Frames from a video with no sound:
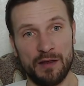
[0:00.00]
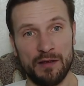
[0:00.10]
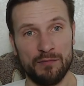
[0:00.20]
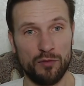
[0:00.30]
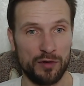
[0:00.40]

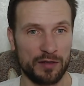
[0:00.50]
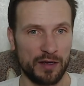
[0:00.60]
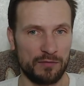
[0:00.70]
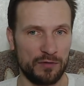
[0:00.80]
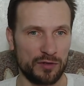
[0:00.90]
Более
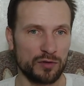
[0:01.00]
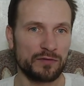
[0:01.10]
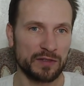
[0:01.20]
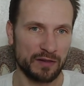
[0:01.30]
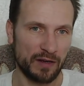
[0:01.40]
того, Иисус
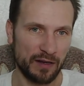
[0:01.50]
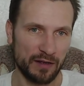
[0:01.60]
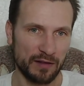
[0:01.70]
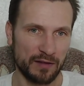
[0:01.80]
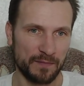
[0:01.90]

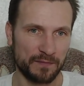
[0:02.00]
восхвалял.